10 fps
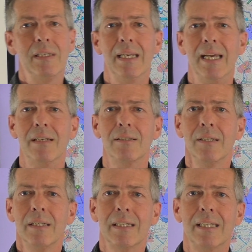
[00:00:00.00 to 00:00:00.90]
direkt
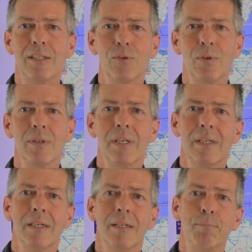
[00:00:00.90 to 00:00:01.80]
Richtung
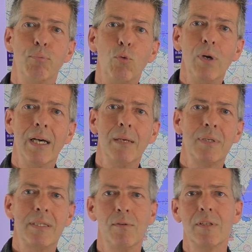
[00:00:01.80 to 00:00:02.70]
äh, Pula
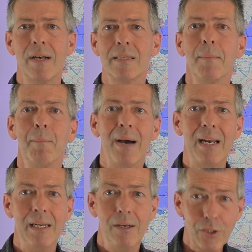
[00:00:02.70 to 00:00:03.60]
bzw.
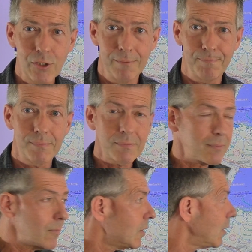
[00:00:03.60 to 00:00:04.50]
Mali Loshin.
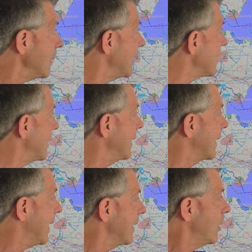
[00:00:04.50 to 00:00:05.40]
Das hier die
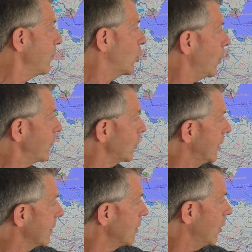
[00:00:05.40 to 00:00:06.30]
Karte auf den Kopf
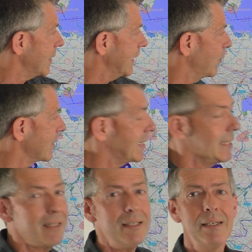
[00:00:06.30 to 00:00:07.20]
gestellt, so Nordrichtung ist
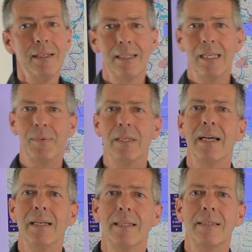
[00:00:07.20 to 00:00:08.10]
hier. Ich habe die
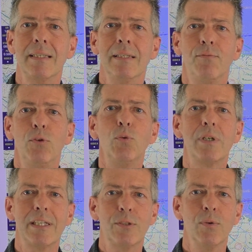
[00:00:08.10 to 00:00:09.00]
Karte jetzt hier in
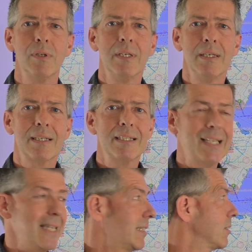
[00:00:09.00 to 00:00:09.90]
Flugrichtung
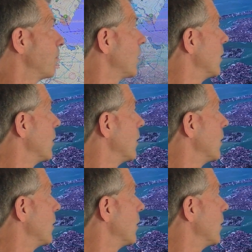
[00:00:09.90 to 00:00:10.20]
gedreht.